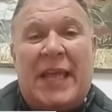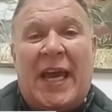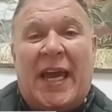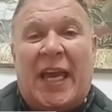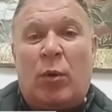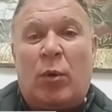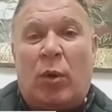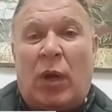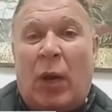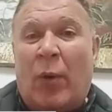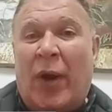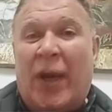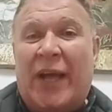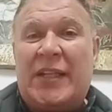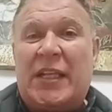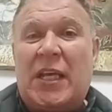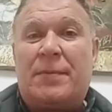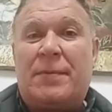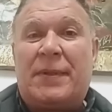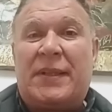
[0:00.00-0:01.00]
بالداخل
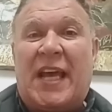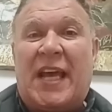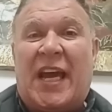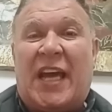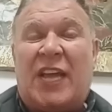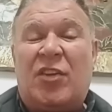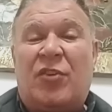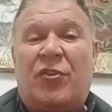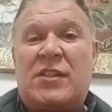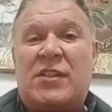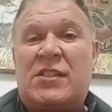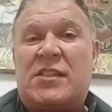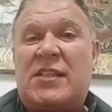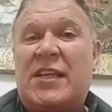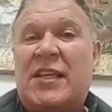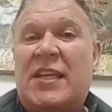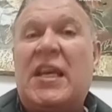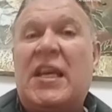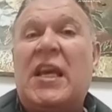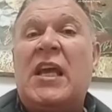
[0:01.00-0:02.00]
وقواعده في الداخل
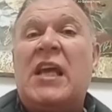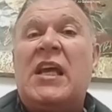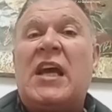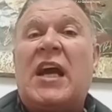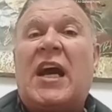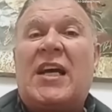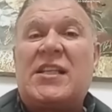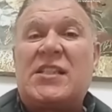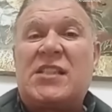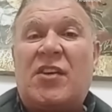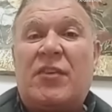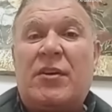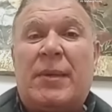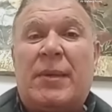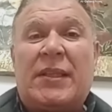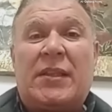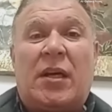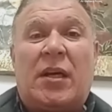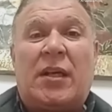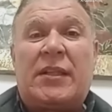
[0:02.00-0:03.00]
الفلسطيني خاصه في
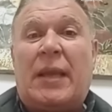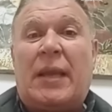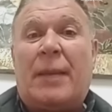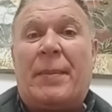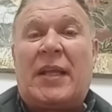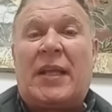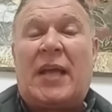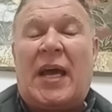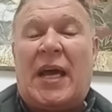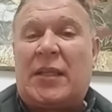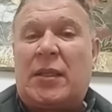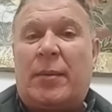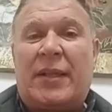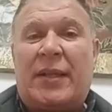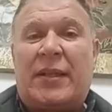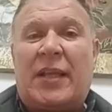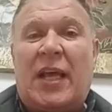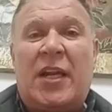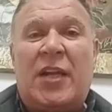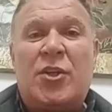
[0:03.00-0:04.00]
منطقه
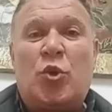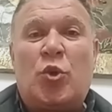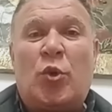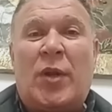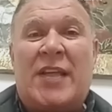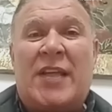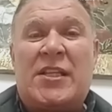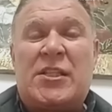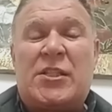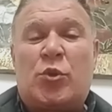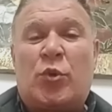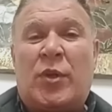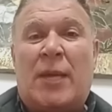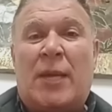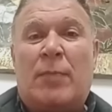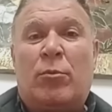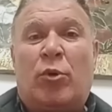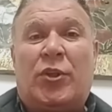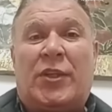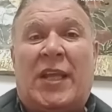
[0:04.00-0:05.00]
هضبه الجولان
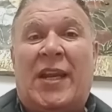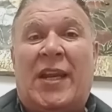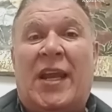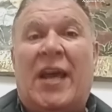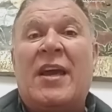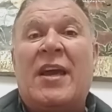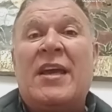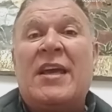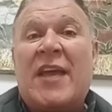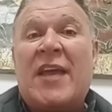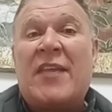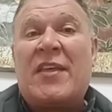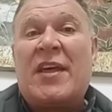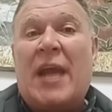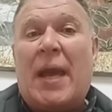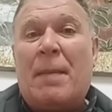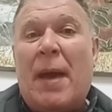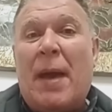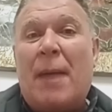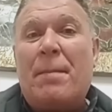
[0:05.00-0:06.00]
السوريه المحتله،
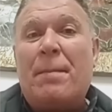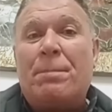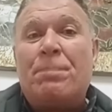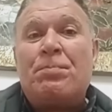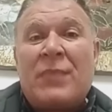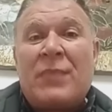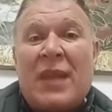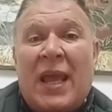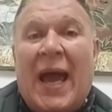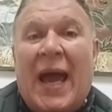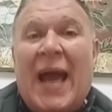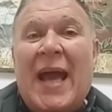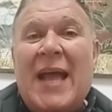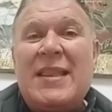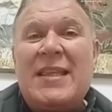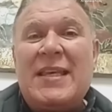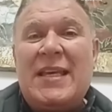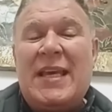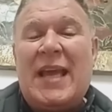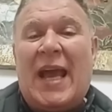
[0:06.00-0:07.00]
اذا امام
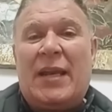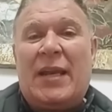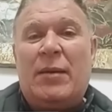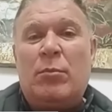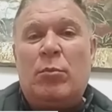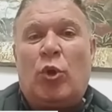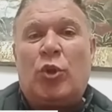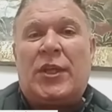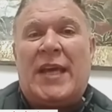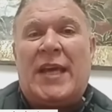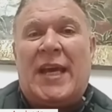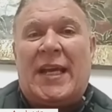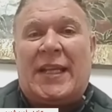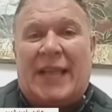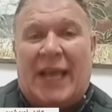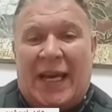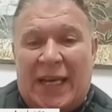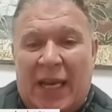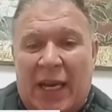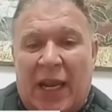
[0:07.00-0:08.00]
هذه
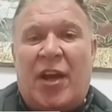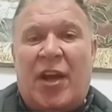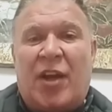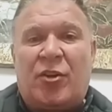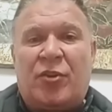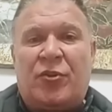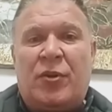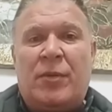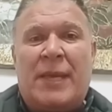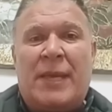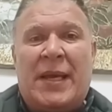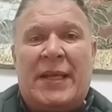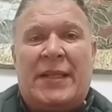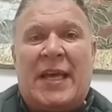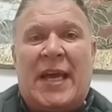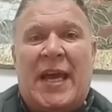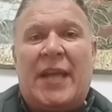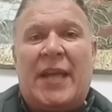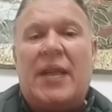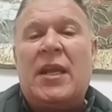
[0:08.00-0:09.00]
المعطيات على الارض في
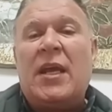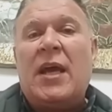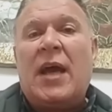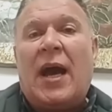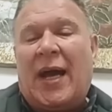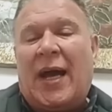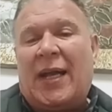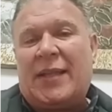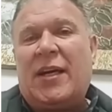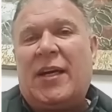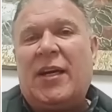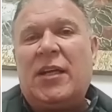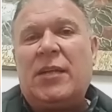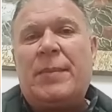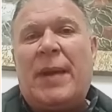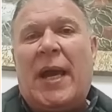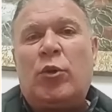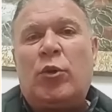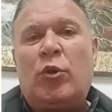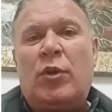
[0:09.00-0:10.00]
الميدان
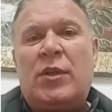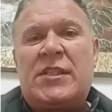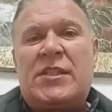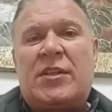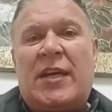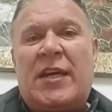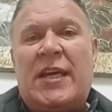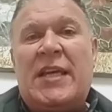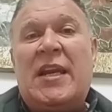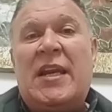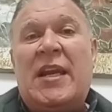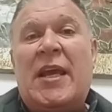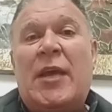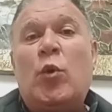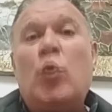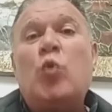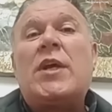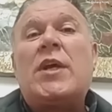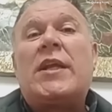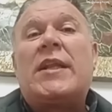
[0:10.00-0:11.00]
اعتقد بان الاسرائيلي لا
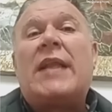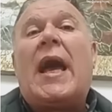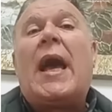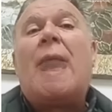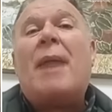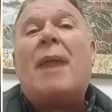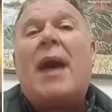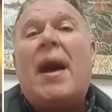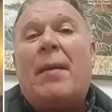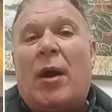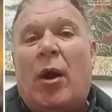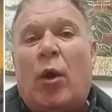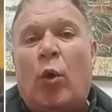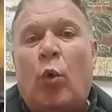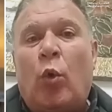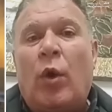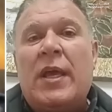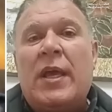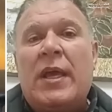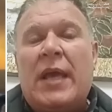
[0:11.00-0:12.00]
يوجد
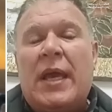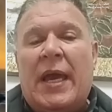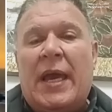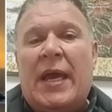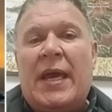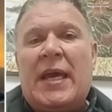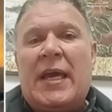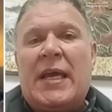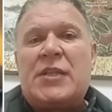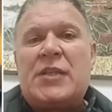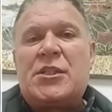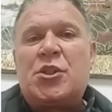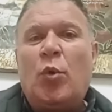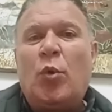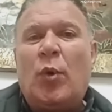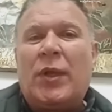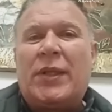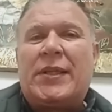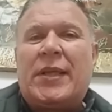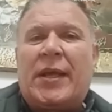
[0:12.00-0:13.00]
امامه آه، آه،
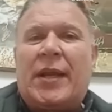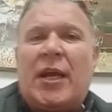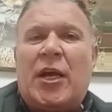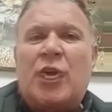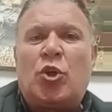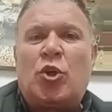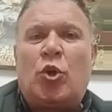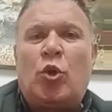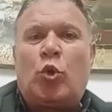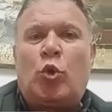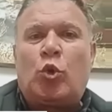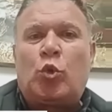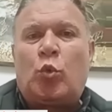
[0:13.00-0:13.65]
سوى التراجع